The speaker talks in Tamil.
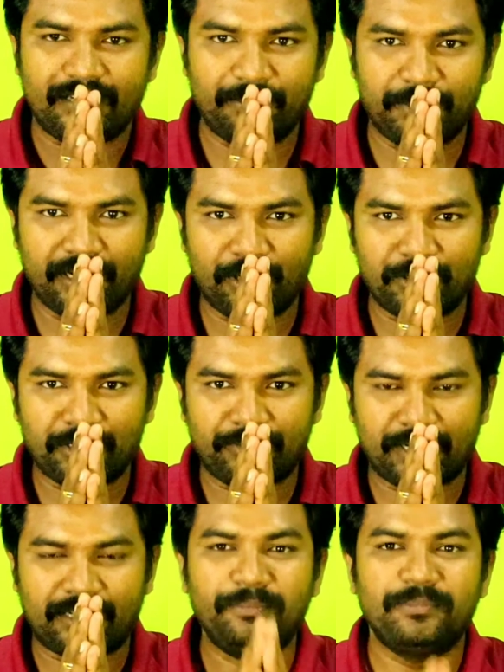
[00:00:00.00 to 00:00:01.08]
நண்பர்கள் எல்லாத்துக்கும்
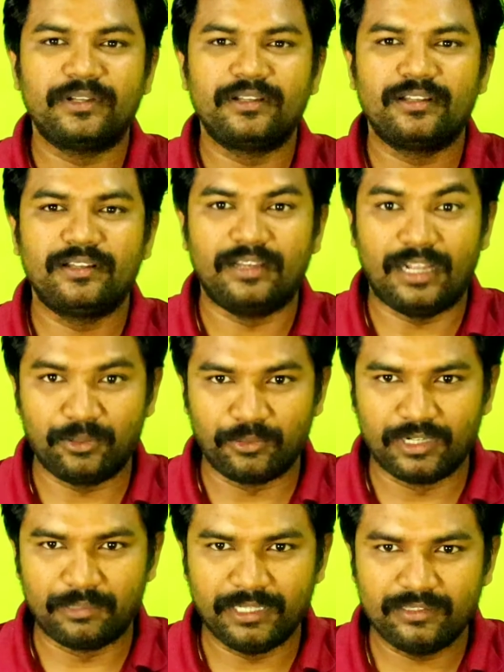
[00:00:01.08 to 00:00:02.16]
வணக்கம் நான்
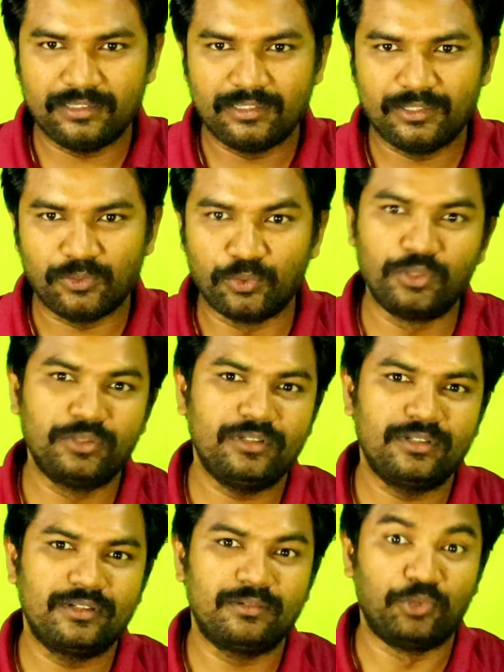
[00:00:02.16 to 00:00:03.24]
உங்கள் நண்பன் குரு
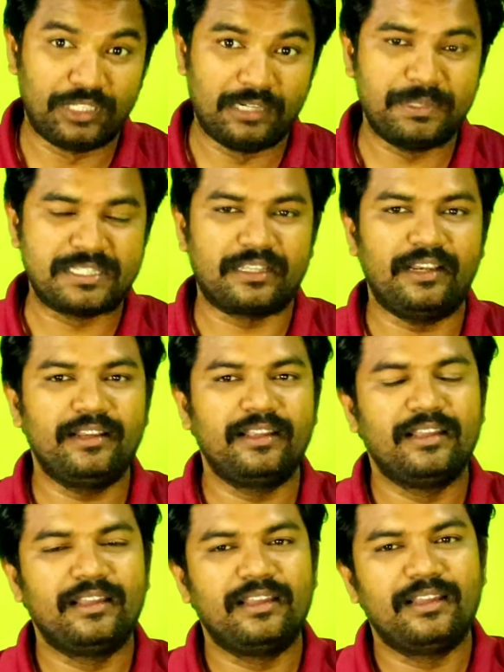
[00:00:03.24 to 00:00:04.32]
முருகன் பேசுகிறேன்
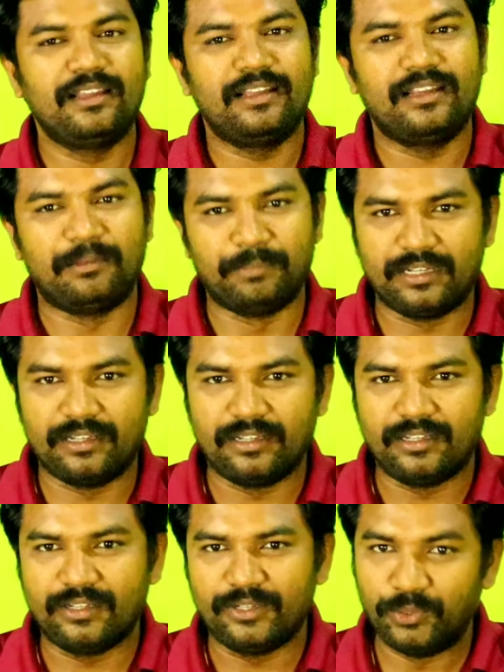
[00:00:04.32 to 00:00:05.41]
நம்ம
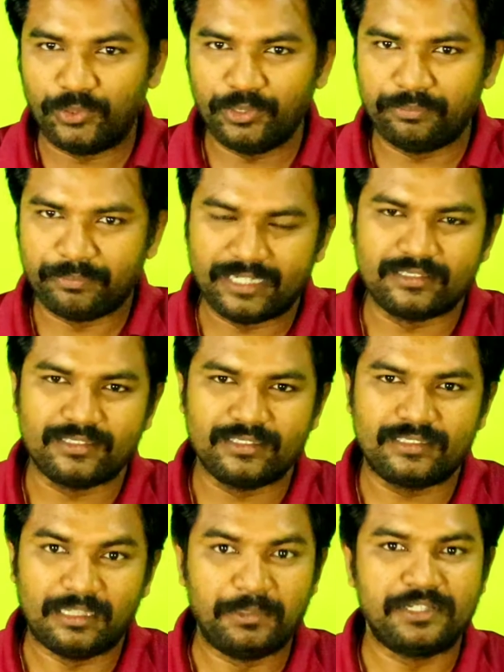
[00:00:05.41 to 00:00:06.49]
யூடியூப் மேன்
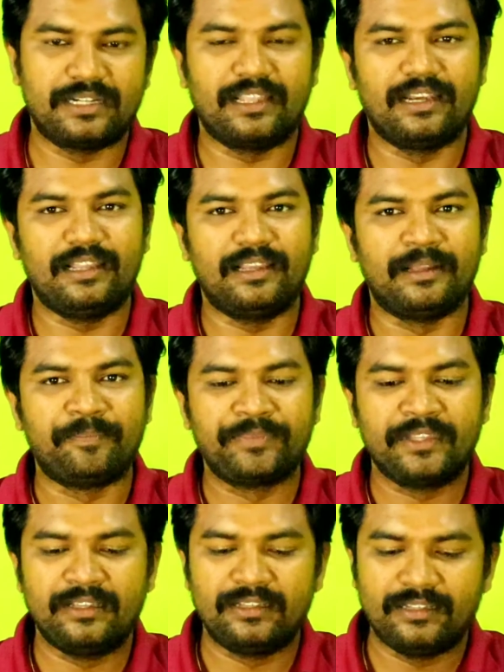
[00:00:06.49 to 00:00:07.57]
தமிழ் சேனலில்
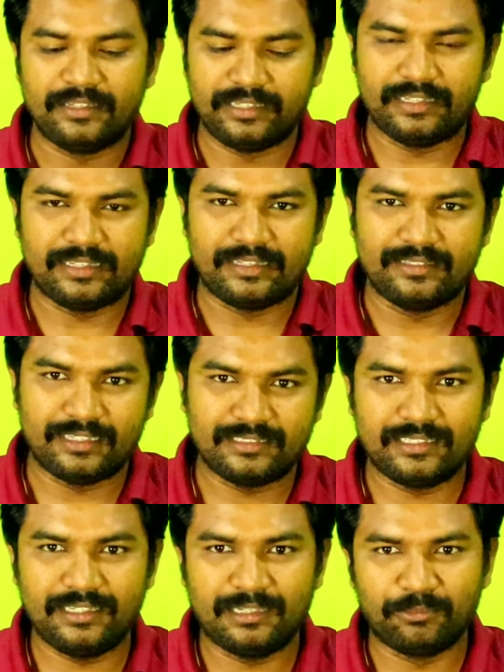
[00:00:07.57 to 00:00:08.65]
நீங்கள்
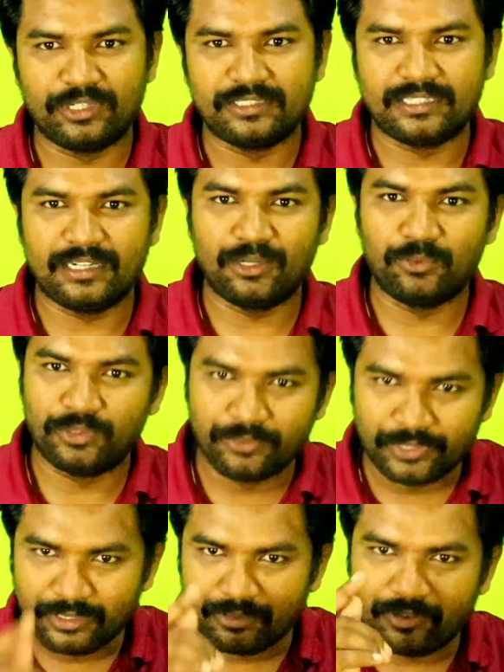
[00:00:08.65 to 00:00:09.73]
தினசரி நம்மளுடைய சேனலில் ஒரு
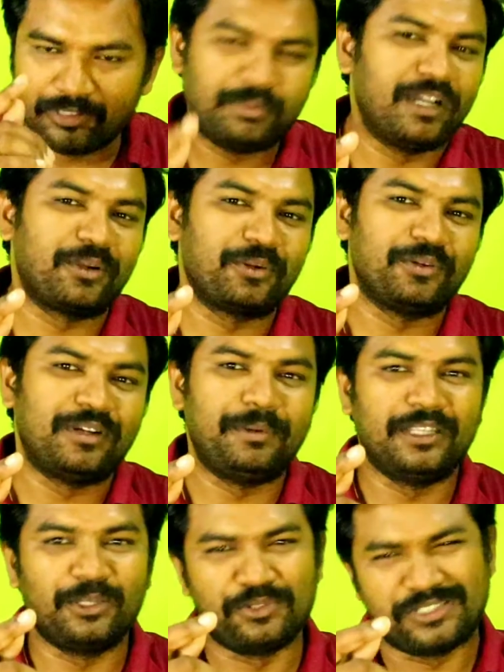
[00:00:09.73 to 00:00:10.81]
வீடியோவாவது பார்க்கணும்
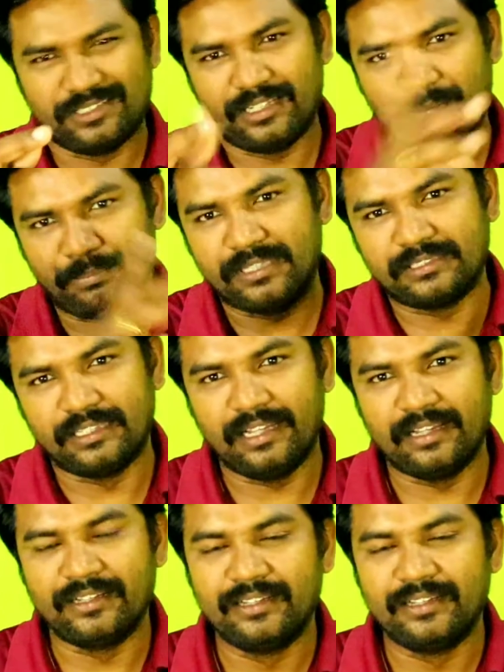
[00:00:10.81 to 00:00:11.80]
அப்படிங்கிற ஒரு சின்ன நப்பாசையில்